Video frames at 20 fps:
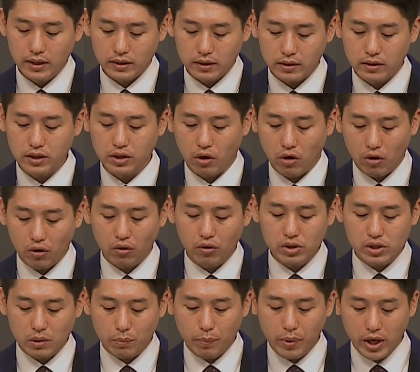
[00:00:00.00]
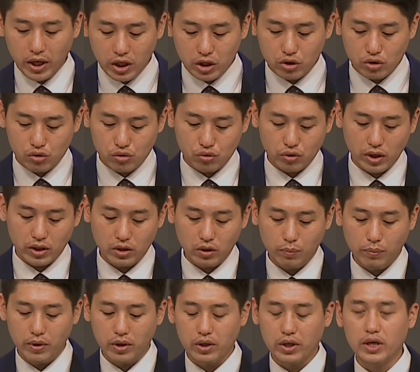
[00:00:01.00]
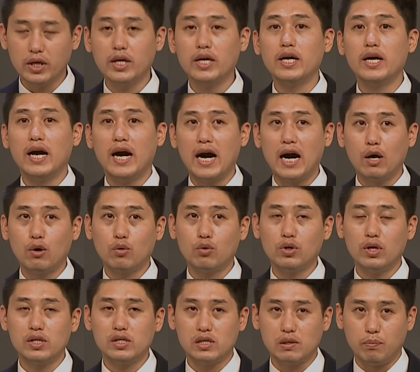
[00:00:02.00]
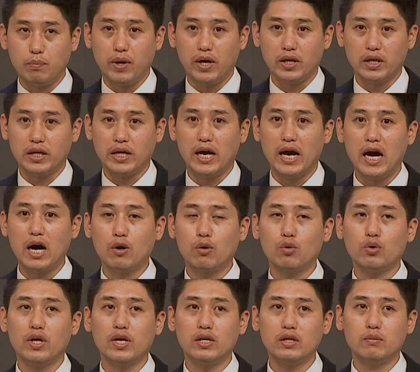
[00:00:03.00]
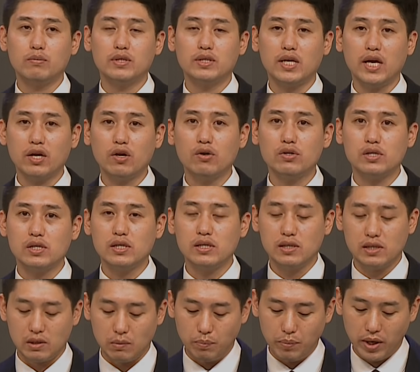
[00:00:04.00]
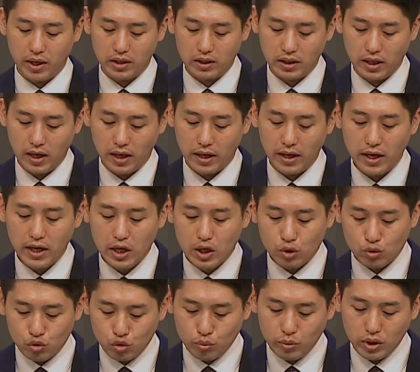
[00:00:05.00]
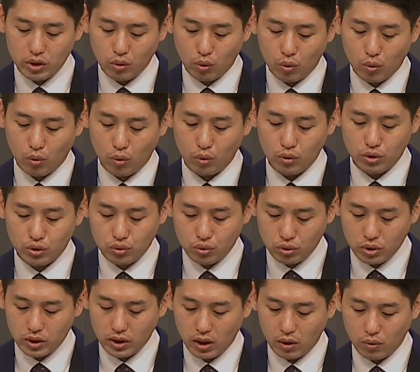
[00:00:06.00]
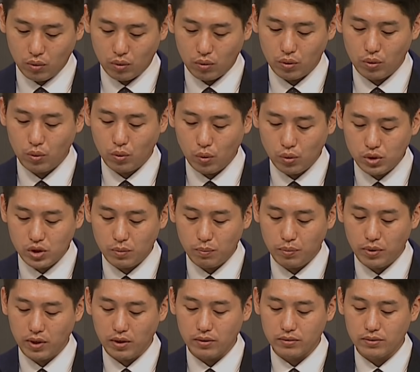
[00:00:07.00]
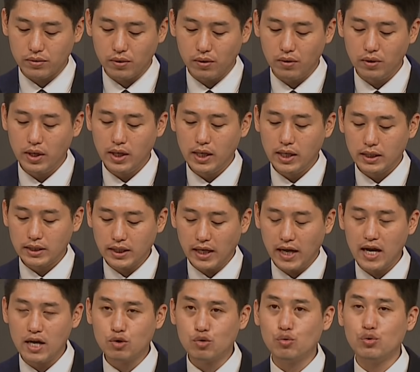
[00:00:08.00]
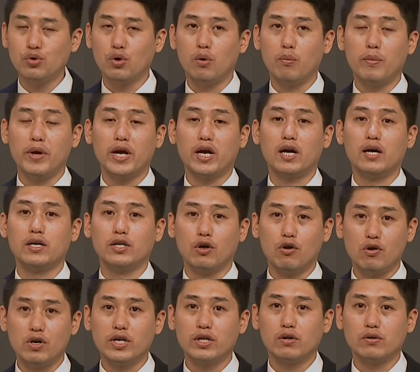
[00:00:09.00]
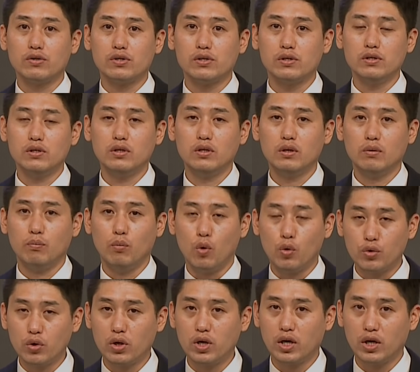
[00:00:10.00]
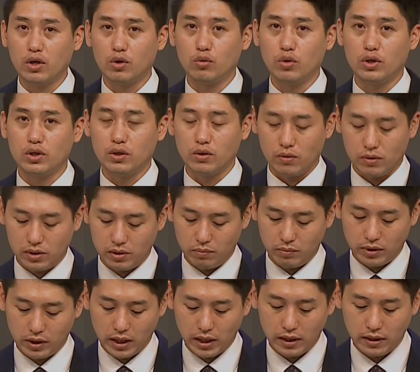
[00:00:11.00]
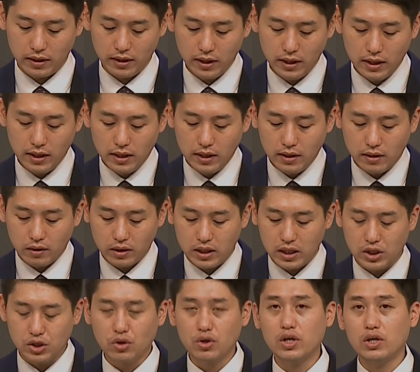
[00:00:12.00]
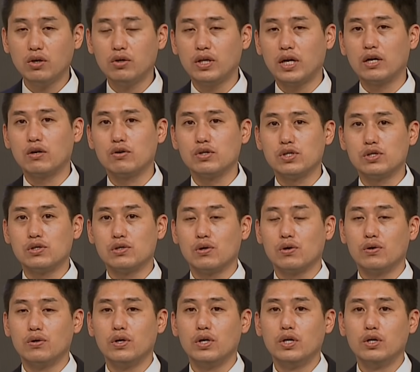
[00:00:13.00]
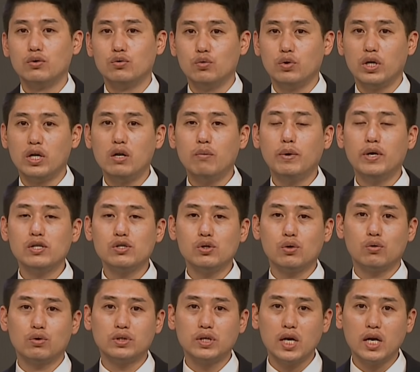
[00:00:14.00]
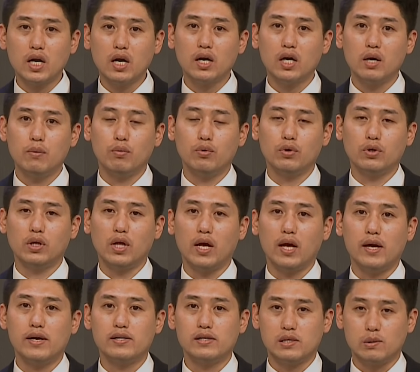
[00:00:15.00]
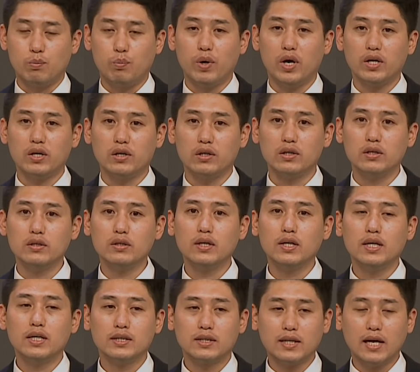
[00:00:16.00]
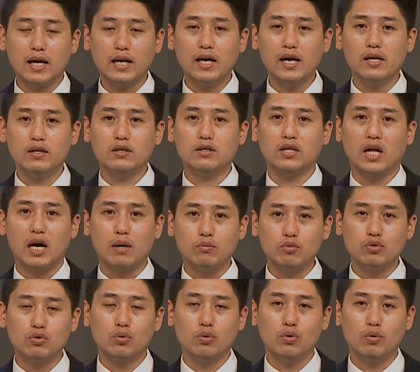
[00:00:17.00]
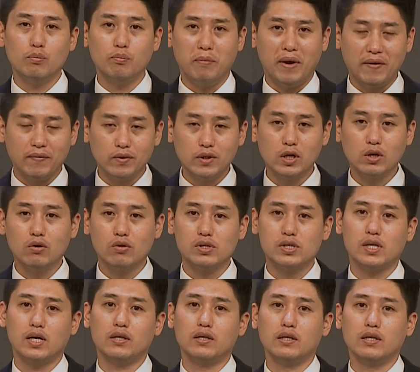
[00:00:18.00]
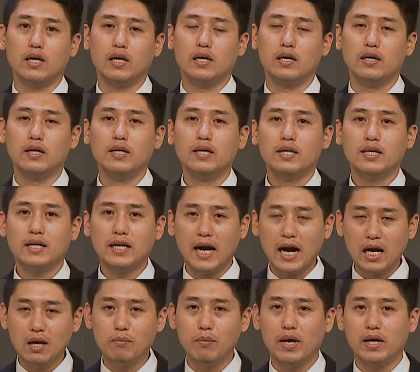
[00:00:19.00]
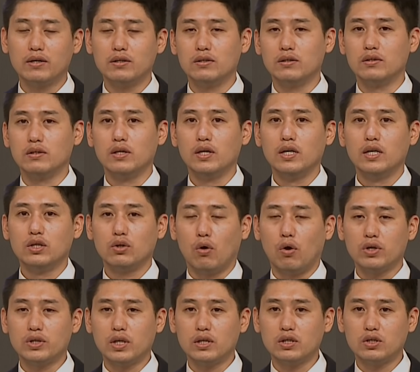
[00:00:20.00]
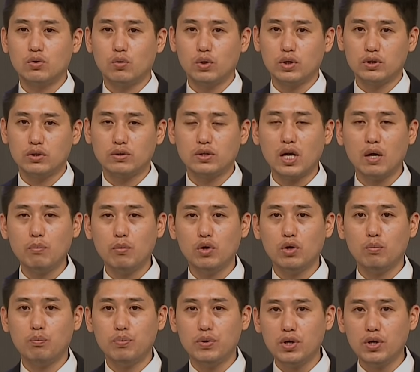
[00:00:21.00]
그 여러 지팡이들 중에 특별히 아론의 지팡이, 아론의 이름이 새겨진 지팡이에 우미 돋고 순이 나고 꽃이 피어서 살구 열매가 열린 것을 목격하게 되는 것입니다. 어, 기적이 일어난 것이죠. 우리가 일반적으로 생각해 볼 때 지팡이는 살아있는 나무로 만든 것이 아니라 깡 마른 더 이상 그곳에서 생명이